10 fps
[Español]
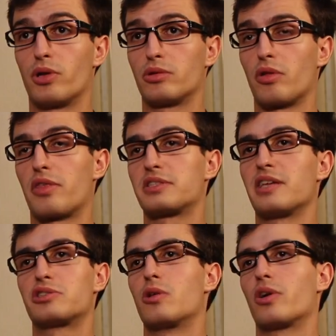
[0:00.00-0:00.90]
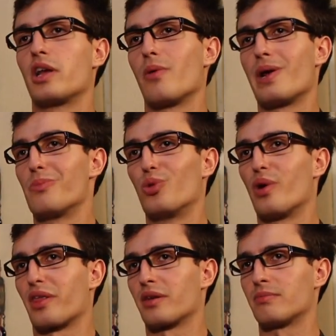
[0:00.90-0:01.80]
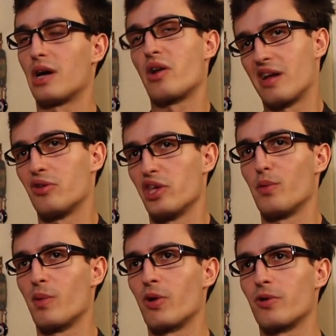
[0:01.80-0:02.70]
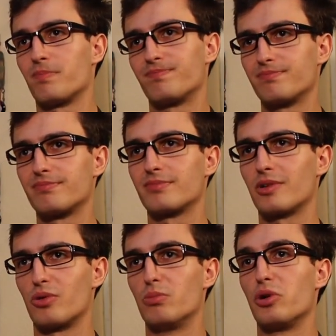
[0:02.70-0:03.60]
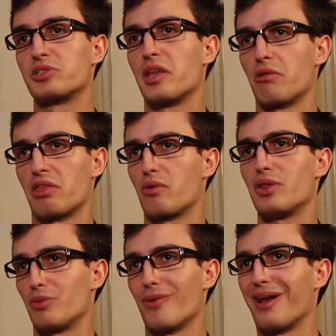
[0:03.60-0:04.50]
Por entonces tan solo quería ver el mundo arder. Ahora lo llevo mejor. Con un bosque de vez en cuando me